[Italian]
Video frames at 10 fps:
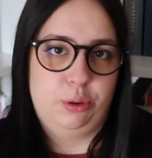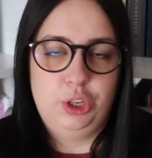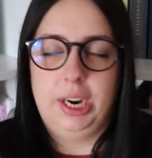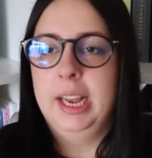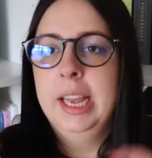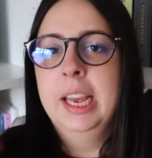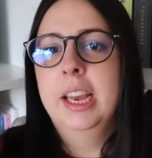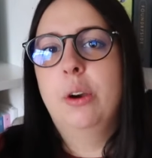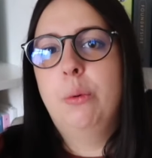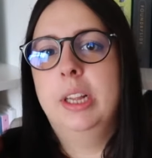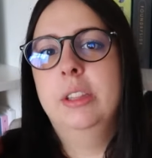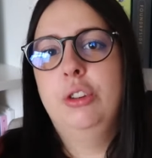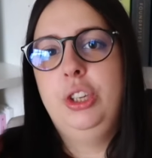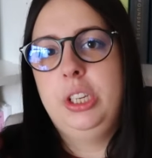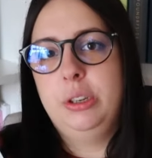cioè quando
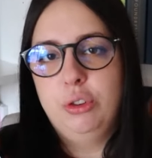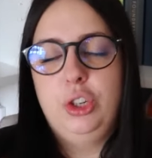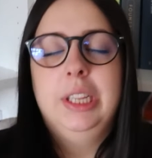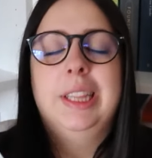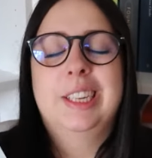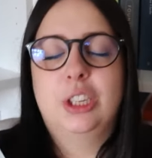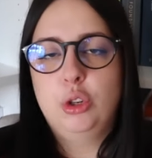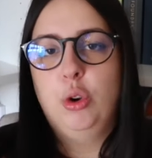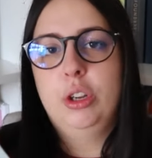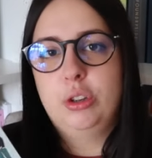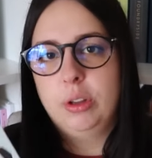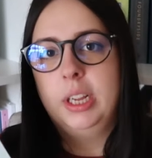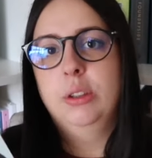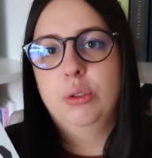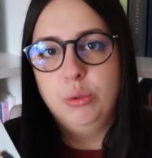ci si concentra solo e
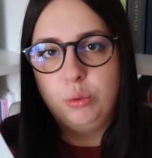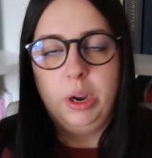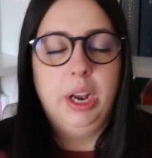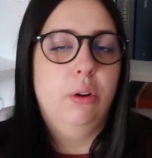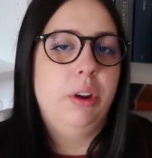soltanto su quello